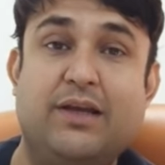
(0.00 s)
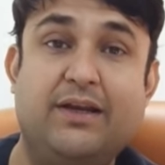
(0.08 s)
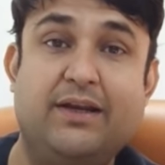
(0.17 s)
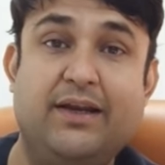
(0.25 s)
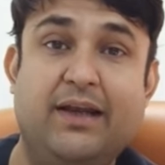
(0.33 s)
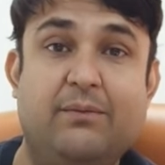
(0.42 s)

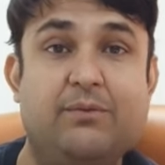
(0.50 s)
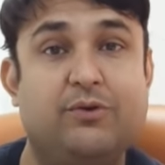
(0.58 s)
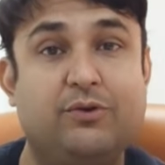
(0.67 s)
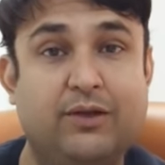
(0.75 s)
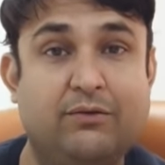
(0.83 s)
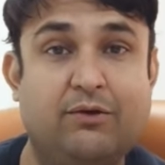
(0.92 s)
सैलरी है आपको
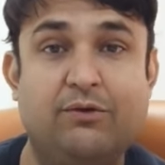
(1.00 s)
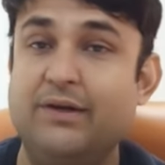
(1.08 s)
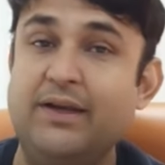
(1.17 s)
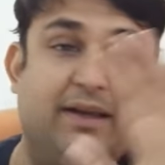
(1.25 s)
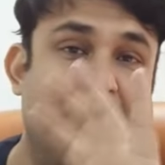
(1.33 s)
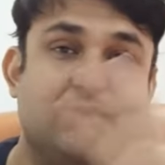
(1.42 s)
दिलवाओ
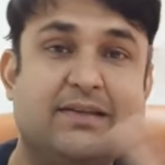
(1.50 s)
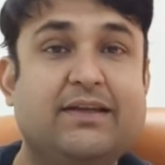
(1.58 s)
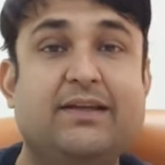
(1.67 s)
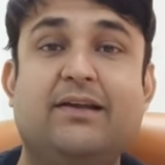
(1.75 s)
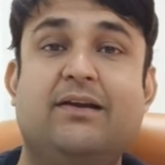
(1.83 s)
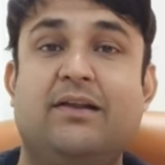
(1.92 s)
नहीं ऐसे
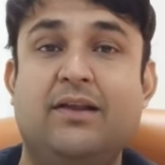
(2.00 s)
नहीं ना